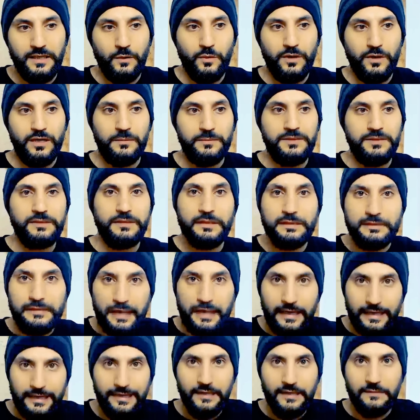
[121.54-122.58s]
لو أنا بدي
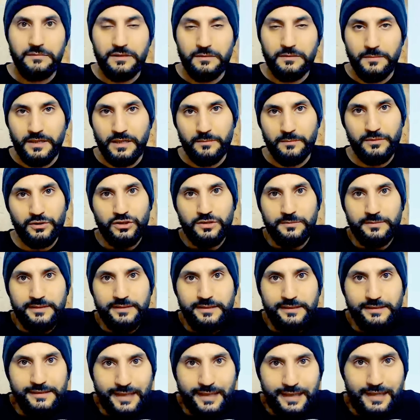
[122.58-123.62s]
أتعلم البرمجة
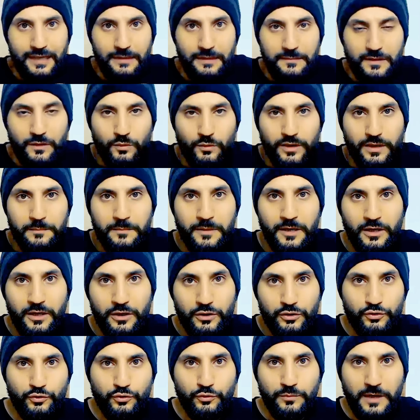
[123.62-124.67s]
بدي أتعلم الويب
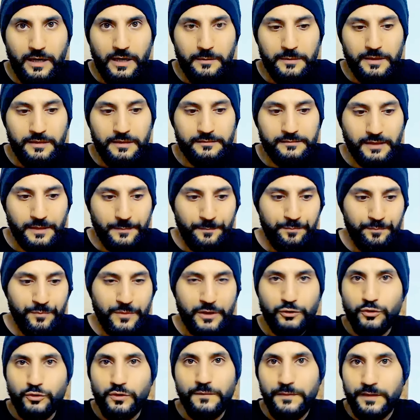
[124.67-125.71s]
شو بعمل طيب
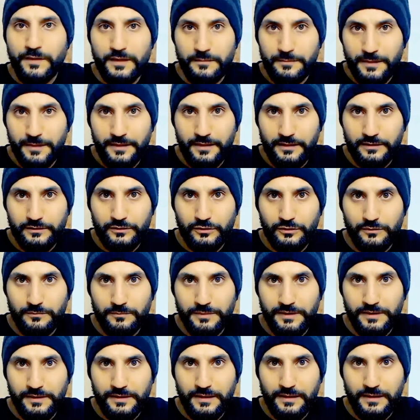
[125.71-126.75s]
شو الفرق بيناتهم
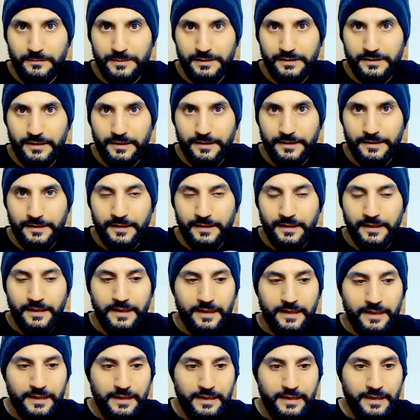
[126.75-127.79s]
بالبداية
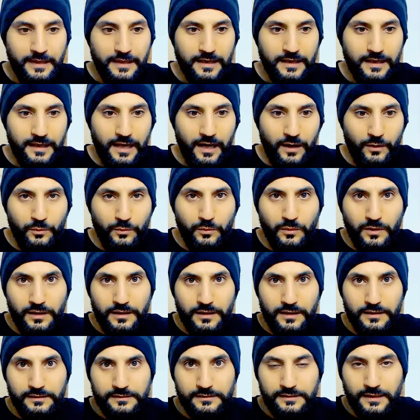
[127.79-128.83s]

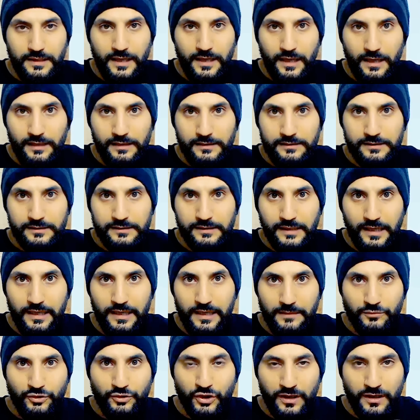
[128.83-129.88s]
الأول أنت لحتتعلم
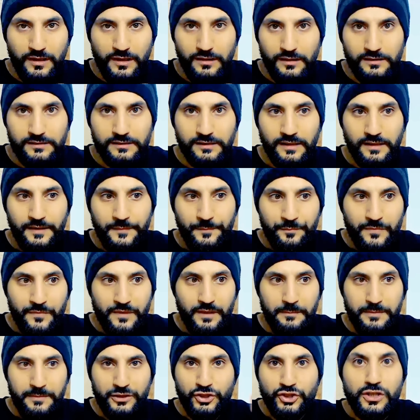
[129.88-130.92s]
تتعلم شغلات
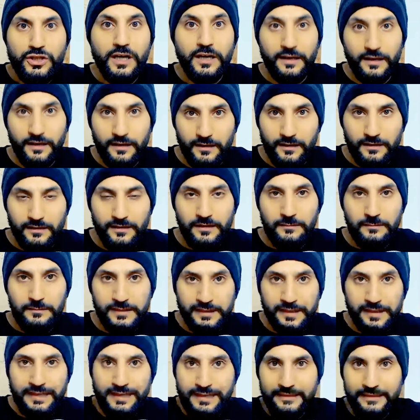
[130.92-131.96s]
بتشغلك
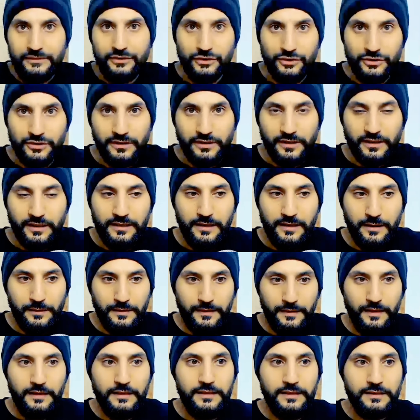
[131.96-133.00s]
بتخليك تشتغل
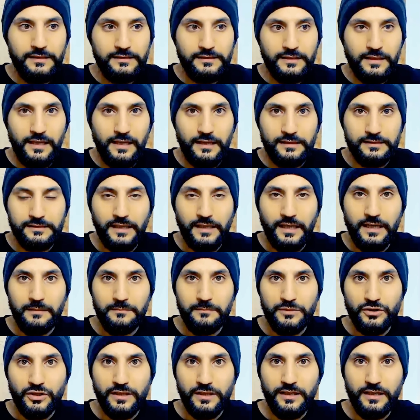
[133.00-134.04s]
الثاني انت رح تتعلم
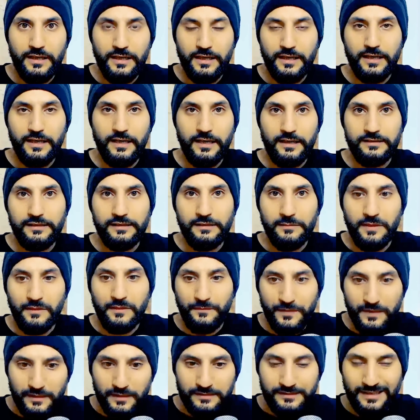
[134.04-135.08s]
بشكل اكاديمي
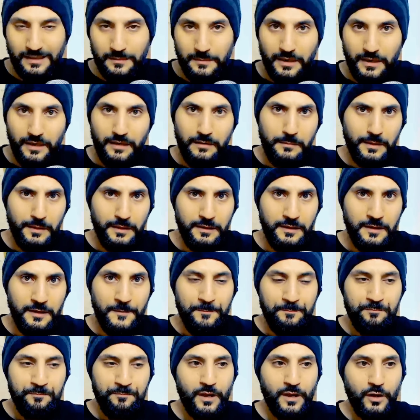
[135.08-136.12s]
الفرق تماما
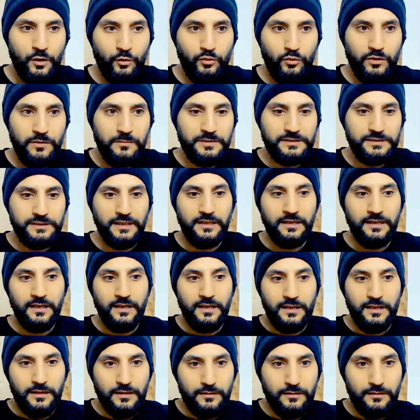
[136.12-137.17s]
هو مثل
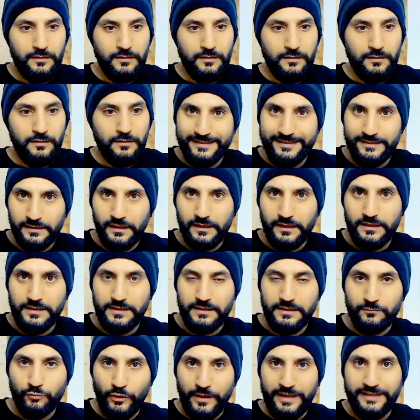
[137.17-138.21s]

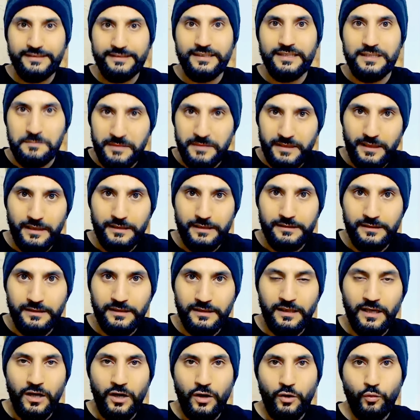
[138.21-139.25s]
مهندس مهندس
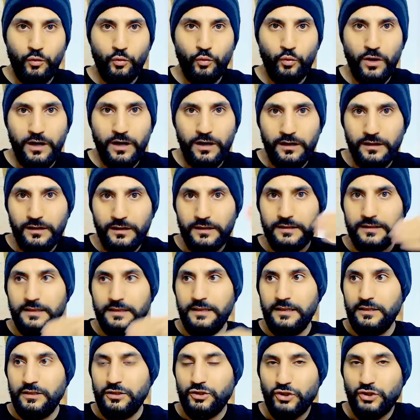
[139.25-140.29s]
ميكانيك
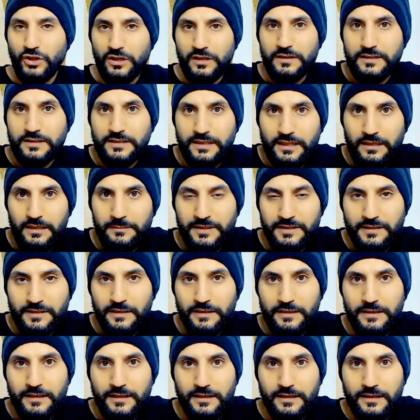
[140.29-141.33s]
والشخص يلي
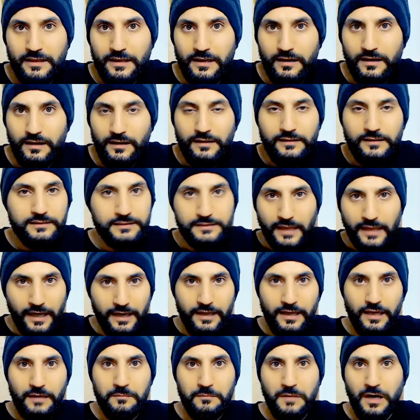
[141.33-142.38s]
بيصنع الآلات
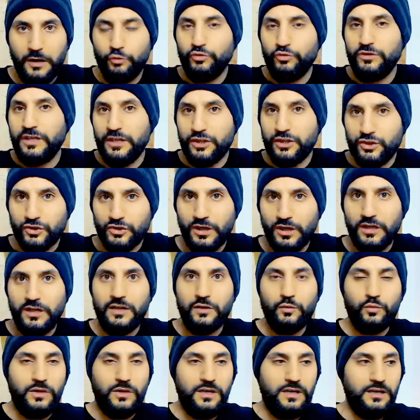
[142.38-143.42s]
تعلم أو
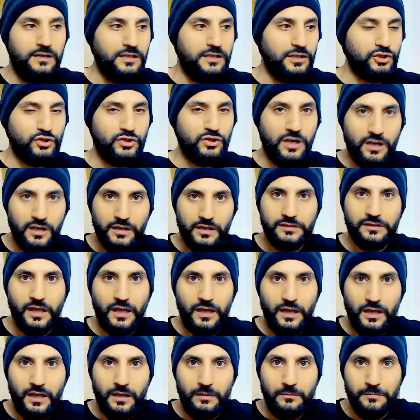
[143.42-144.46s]
النجار والنجار اللي
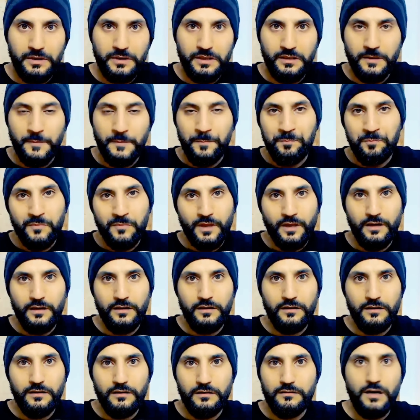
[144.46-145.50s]
يتعلم
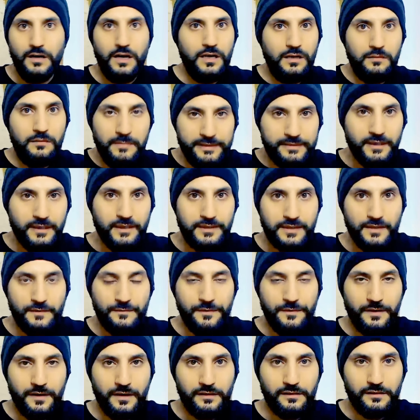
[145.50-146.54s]
بالمدرسة آه،
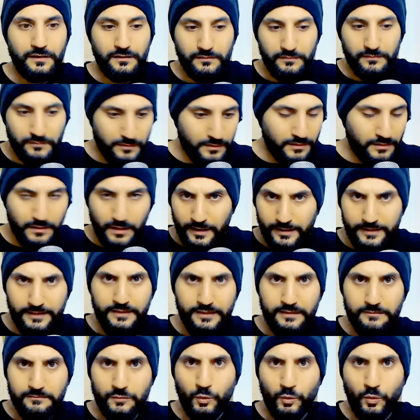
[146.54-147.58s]
فرضا
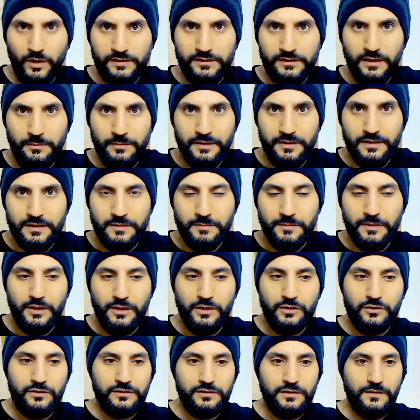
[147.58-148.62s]
أكيد واضح بالنسبة
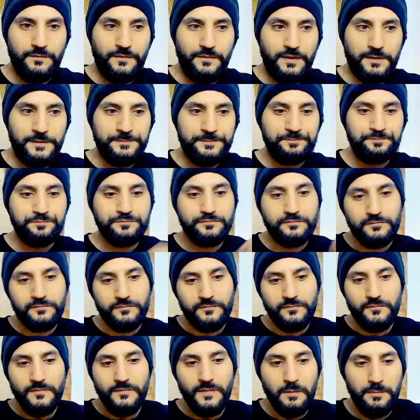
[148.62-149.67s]
لكم الفرق
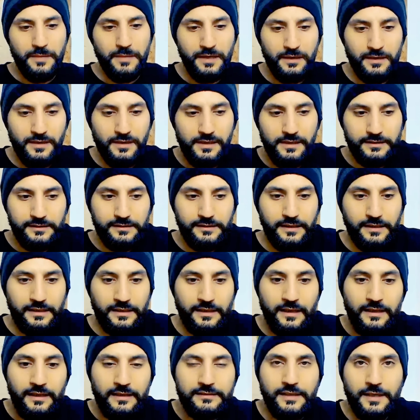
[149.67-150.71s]
بين الاثنين
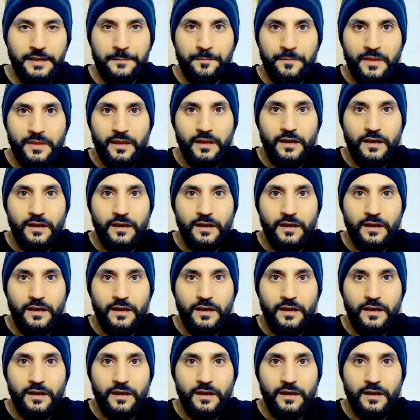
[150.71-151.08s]
طيب